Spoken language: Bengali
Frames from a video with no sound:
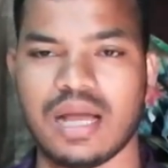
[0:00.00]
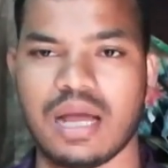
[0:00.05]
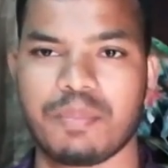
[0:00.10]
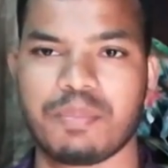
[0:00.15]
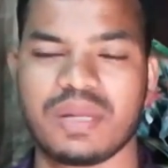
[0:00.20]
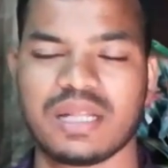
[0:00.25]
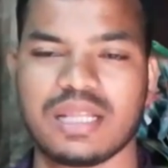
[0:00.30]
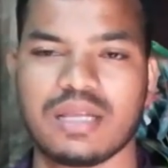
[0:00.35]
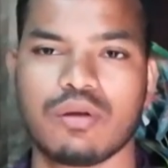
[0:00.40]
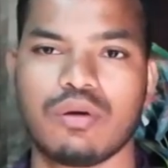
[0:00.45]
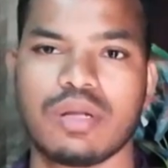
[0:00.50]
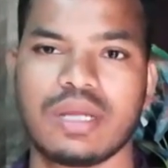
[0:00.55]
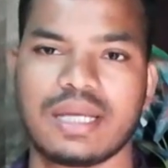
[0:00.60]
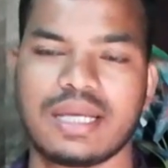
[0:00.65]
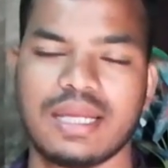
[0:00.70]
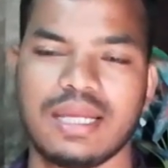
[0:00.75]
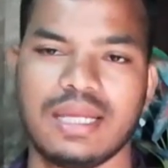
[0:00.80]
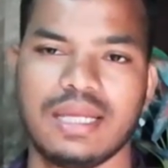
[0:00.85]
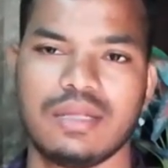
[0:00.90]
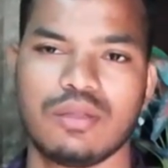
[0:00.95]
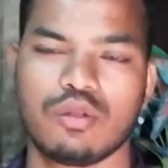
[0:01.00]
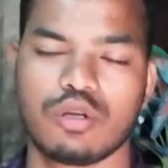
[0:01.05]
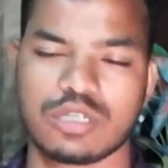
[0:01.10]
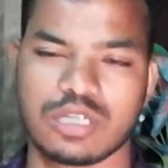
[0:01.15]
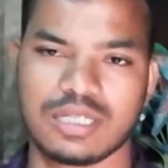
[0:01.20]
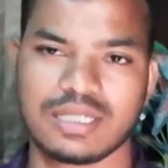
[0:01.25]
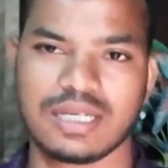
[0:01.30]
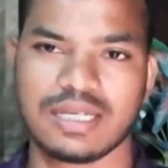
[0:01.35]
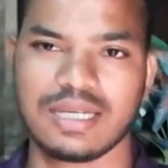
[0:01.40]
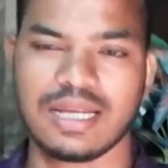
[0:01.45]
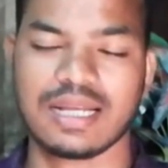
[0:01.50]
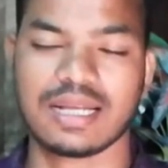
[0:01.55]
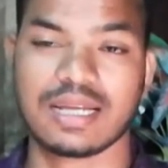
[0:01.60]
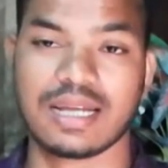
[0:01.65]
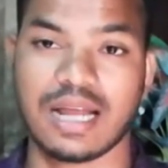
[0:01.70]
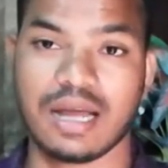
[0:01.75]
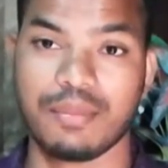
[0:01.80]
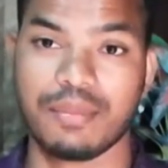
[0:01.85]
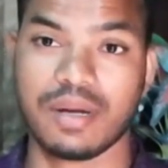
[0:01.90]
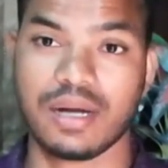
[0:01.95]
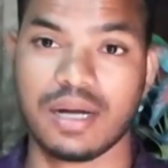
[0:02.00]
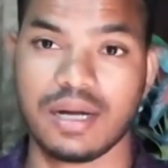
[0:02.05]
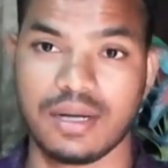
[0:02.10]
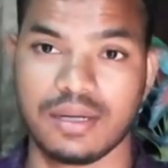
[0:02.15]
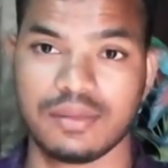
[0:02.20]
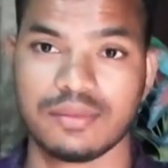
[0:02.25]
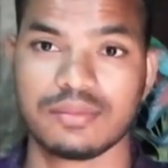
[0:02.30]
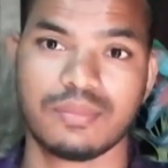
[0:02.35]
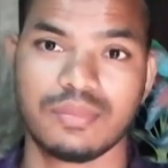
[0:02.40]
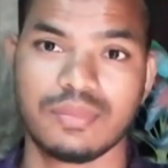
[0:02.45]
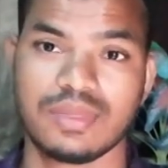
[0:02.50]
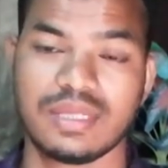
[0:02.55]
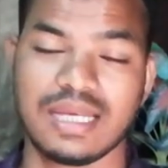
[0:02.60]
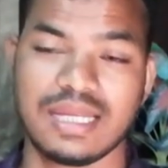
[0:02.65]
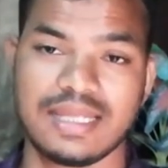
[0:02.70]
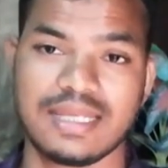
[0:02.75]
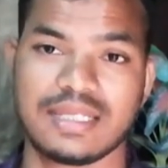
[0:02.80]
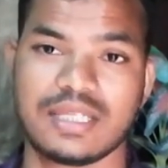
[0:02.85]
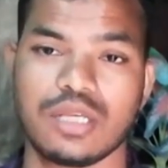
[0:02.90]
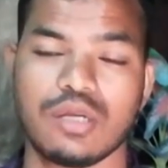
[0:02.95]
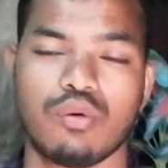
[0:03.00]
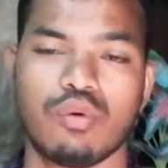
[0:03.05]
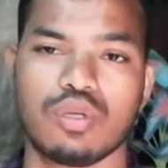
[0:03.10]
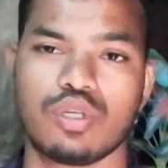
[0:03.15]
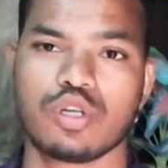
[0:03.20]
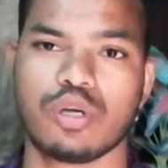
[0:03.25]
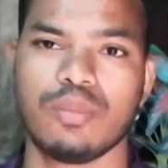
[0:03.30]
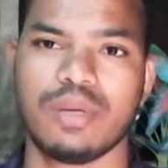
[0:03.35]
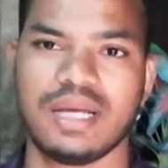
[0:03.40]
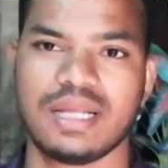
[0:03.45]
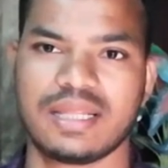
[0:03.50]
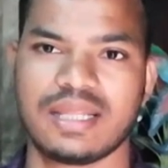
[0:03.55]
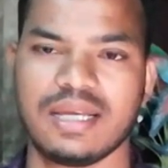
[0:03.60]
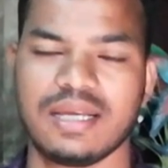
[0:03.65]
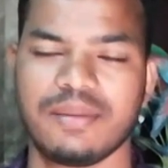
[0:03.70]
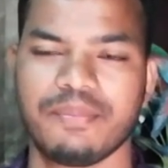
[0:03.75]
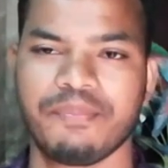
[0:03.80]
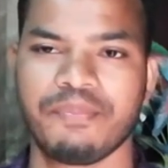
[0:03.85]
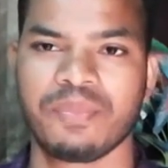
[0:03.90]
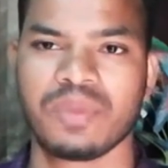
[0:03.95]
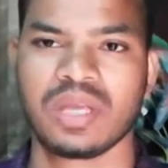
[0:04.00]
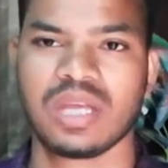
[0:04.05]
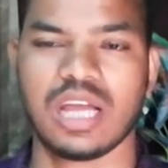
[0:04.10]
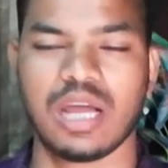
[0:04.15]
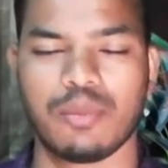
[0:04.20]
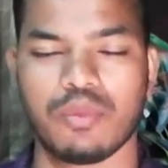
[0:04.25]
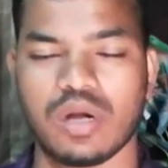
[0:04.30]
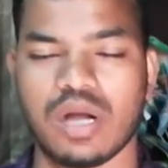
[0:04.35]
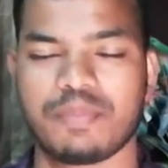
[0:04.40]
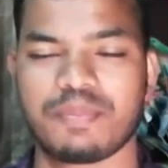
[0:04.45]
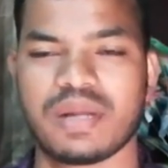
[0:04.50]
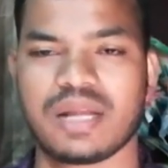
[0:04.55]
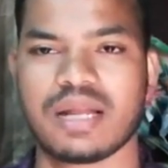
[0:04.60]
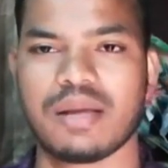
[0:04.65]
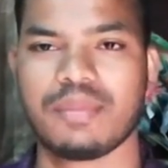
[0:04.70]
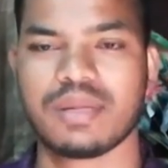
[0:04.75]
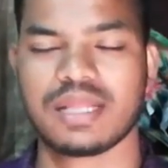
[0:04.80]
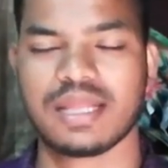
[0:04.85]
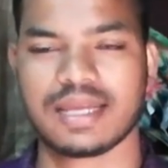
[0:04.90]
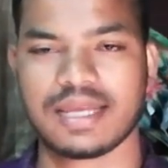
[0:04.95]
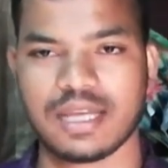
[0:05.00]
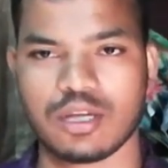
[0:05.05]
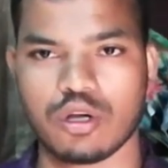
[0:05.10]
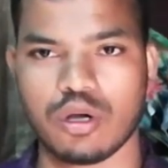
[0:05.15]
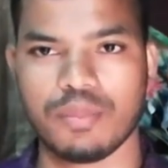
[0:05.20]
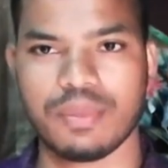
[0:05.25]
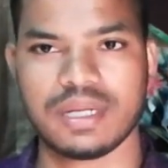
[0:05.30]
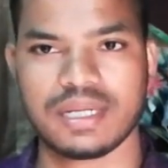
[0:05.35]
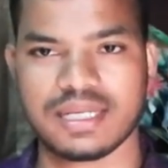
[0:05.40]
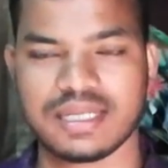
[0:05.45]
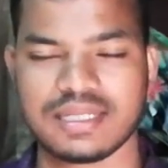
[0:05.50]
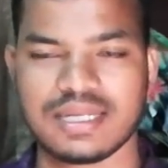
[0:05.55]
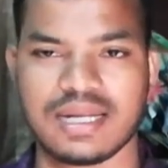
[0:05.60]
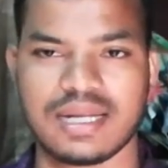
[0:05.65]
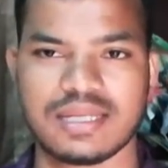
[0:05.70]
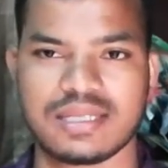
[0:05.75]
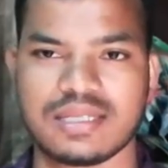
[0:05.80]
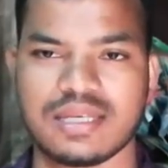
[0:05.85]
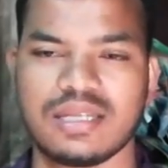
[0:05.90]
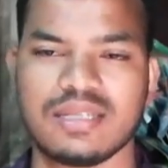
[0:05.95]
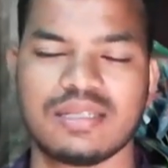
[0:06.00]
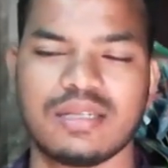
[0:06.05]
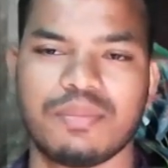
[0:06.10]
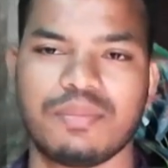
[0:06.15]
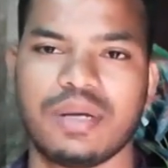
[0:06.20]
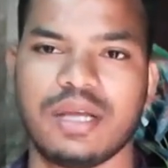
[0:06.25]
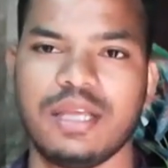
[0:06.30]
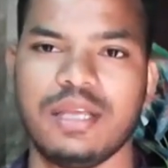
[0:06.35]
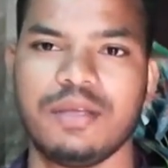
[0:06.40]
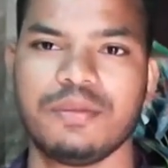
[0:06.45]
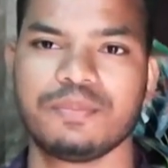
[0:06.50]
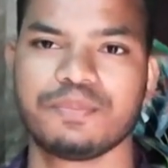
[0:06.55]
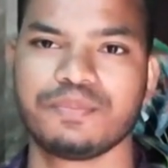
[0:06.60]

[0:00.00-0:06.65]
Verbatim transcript: আপনাদের অনেকেরই দশ হাজার রিয়াল গ্রামা দিয়ে দিছে ওই সময়তে এবং আপনারা আমাদেরকে কমেন্টে জানাচ্ছেন যে ভাই